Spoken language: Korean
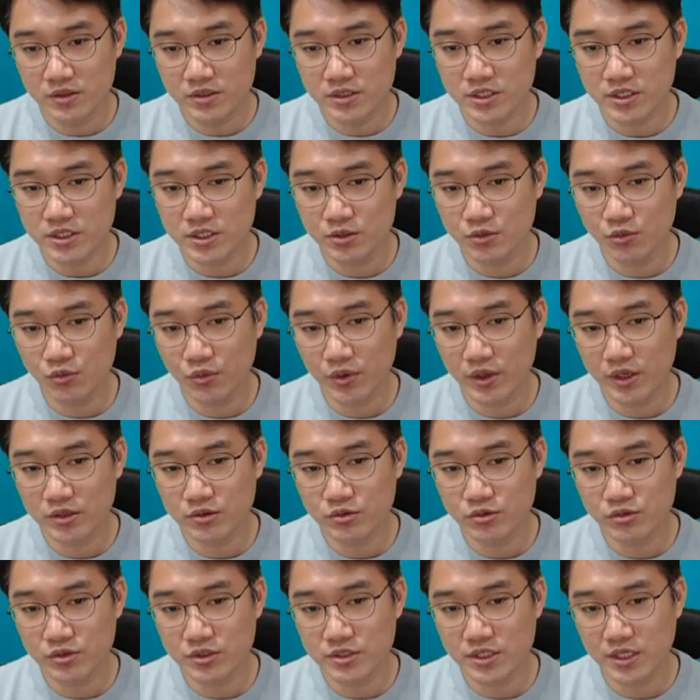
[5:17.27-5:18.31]
지금 왜
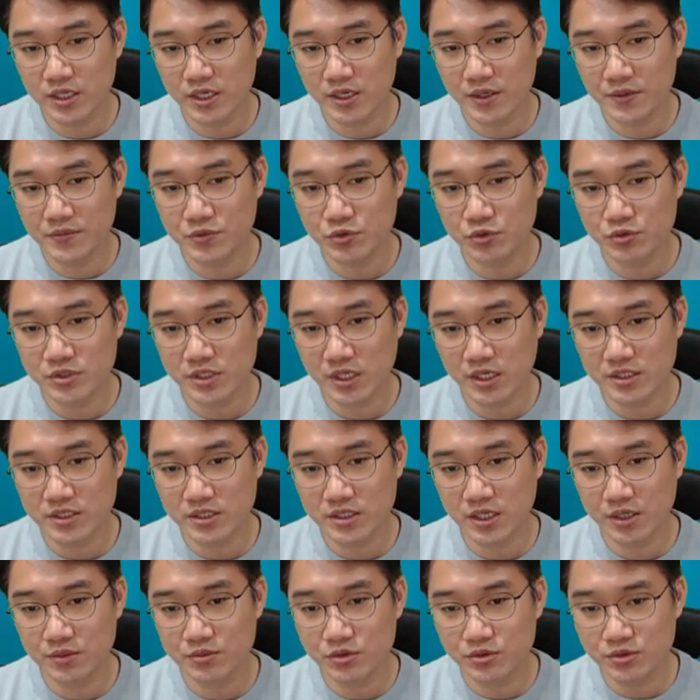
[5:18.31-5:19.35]
또 이제 좀
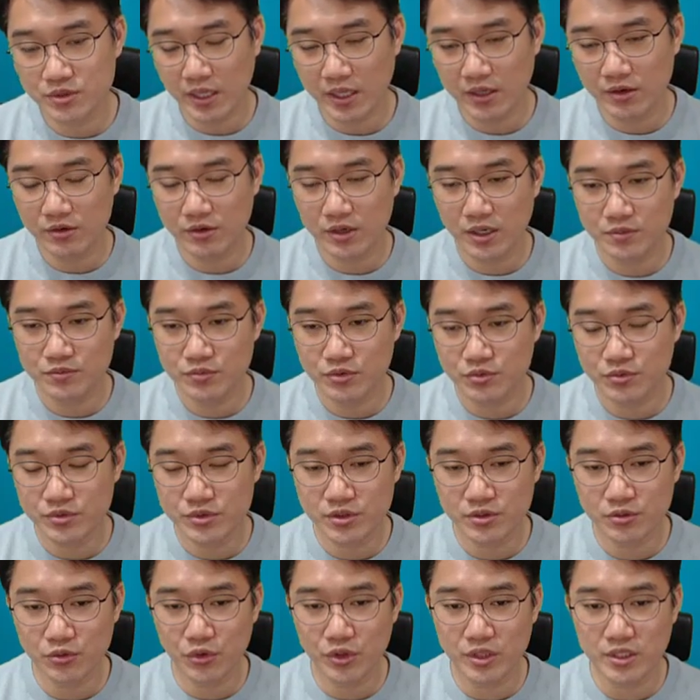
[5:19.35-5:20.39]
자신감이 좀 내려간
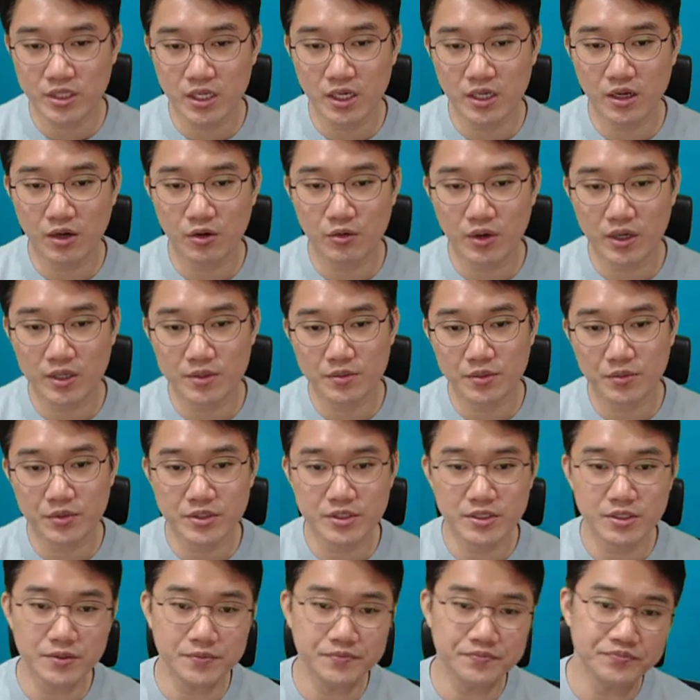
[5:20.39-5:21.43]
부분들도 있냐라고
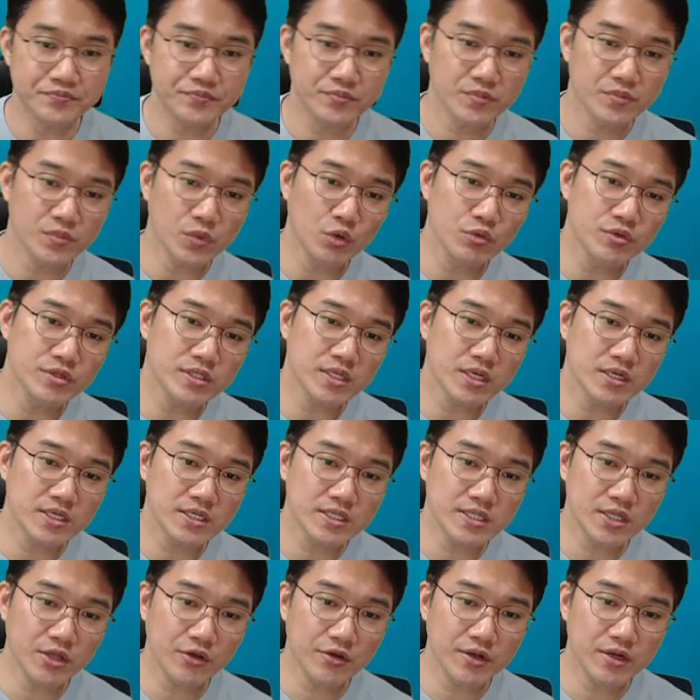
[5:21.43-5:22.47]
하면은 너무 이제
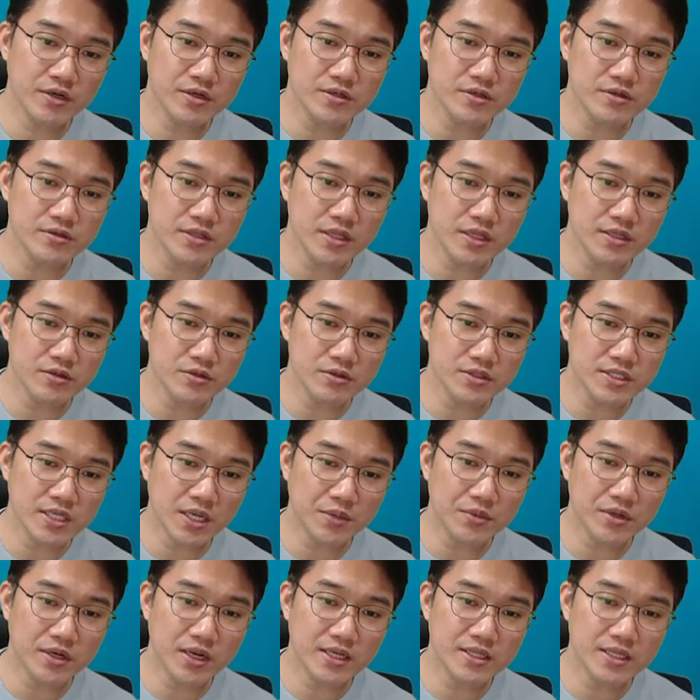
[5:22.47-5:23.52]
큰 대회나 그런 데서
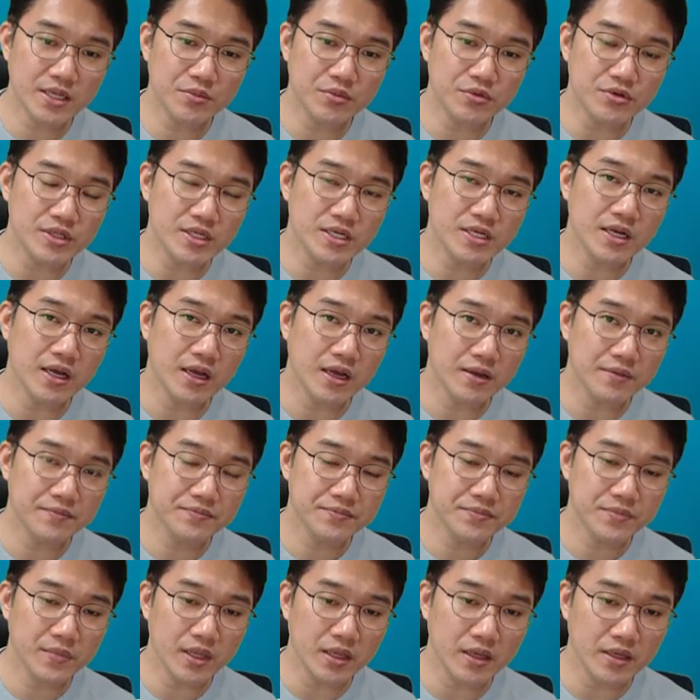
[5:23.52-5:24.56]
참여를 하다 보니까
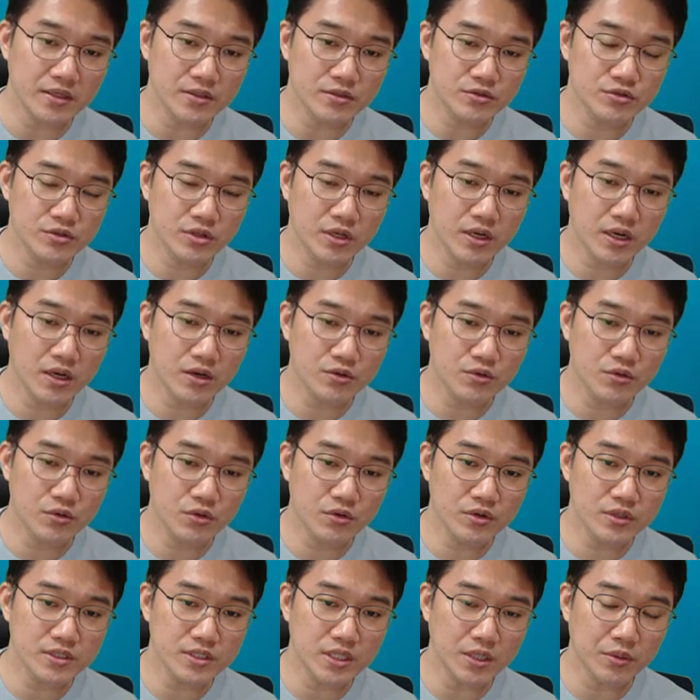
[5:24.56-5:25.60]
예,
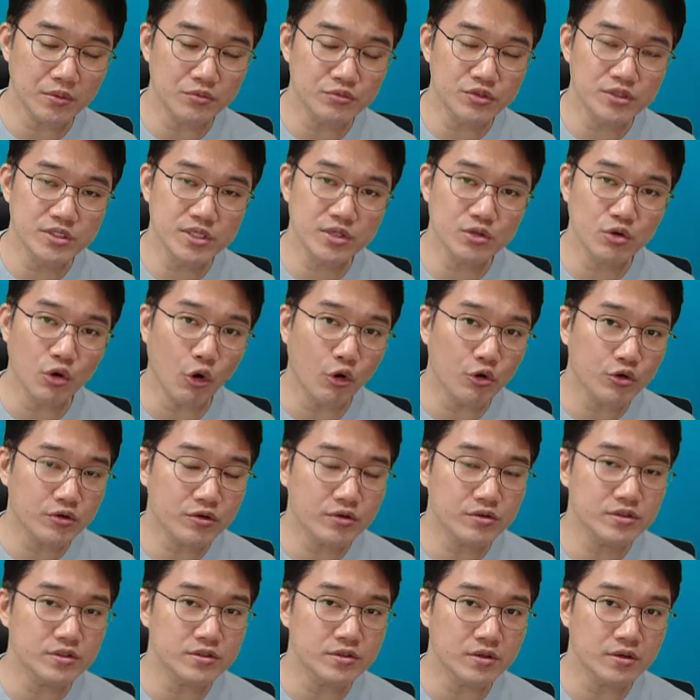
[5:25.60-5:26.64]
수상하고 그 다음에 문제도
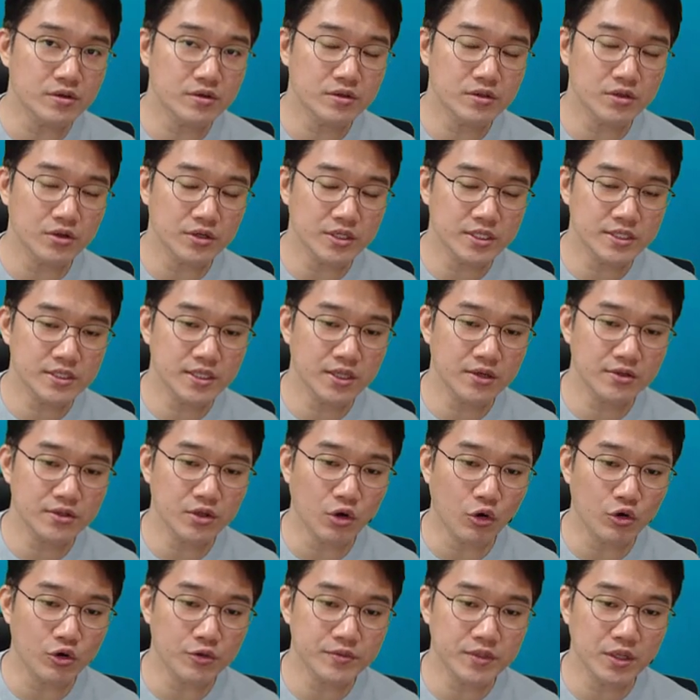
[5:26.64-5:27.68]
어렵거든요 큰
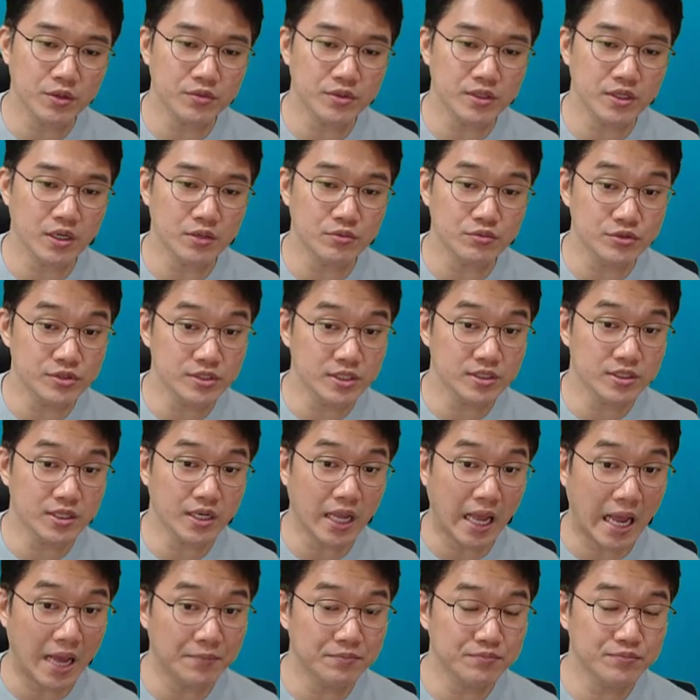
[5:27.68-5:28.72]
대회도 어렵다 보니까
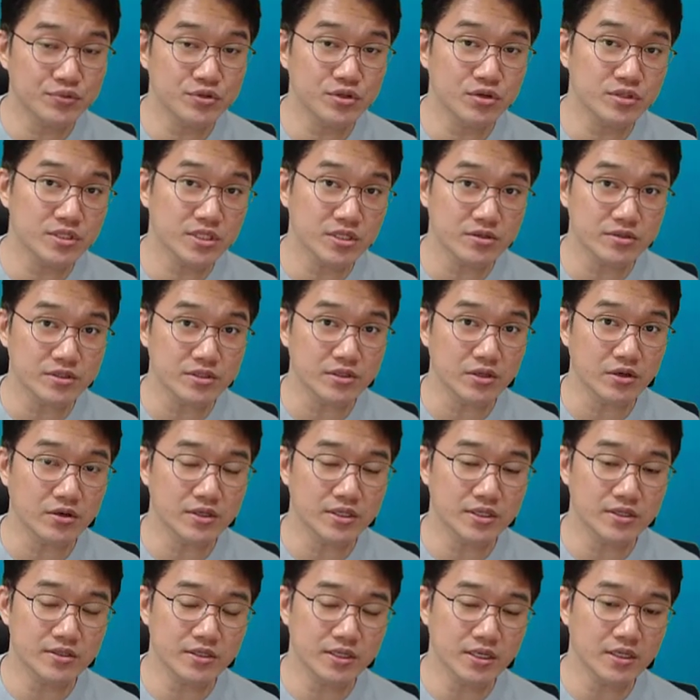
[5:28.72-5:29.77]
문제들이 안 풀어지거든요
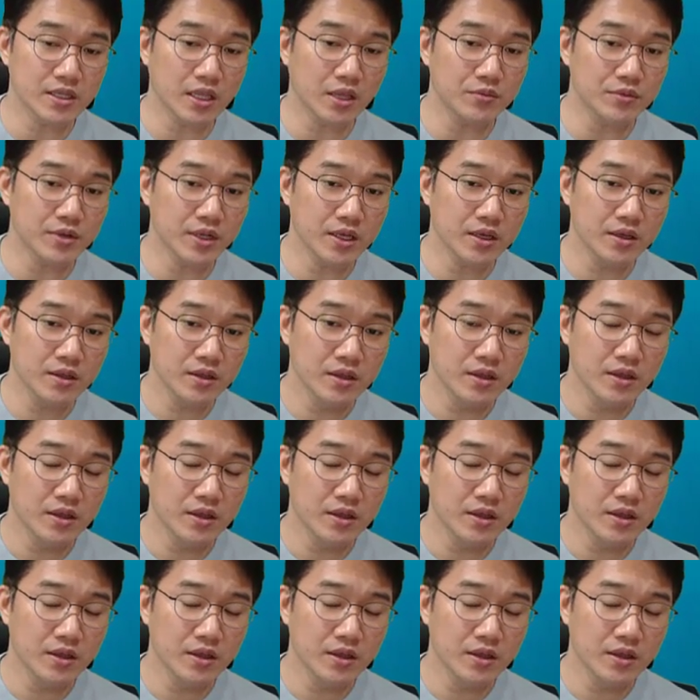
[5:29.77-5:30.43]
그렇기 때문에